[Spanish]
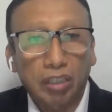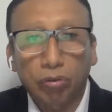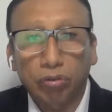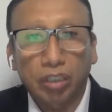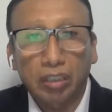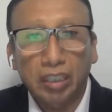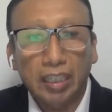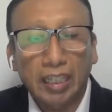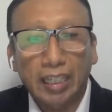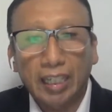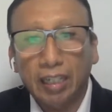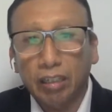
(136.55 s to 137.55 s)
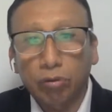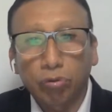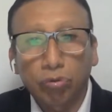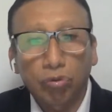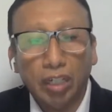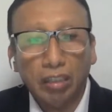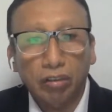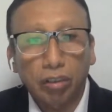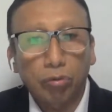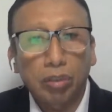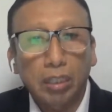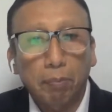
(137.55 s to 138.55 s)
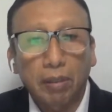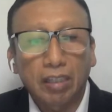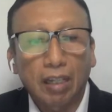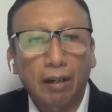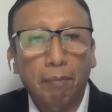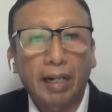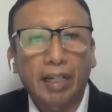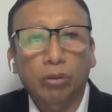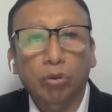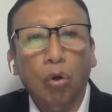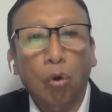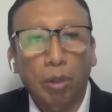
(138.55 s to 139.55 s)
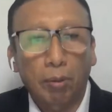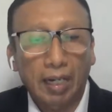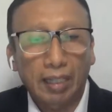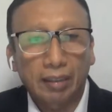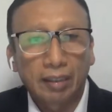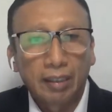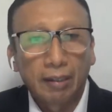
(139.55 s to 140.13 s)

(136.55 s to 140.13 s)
que eso se tiene que dar y eso es un requisito indispensable para que todos vuelvan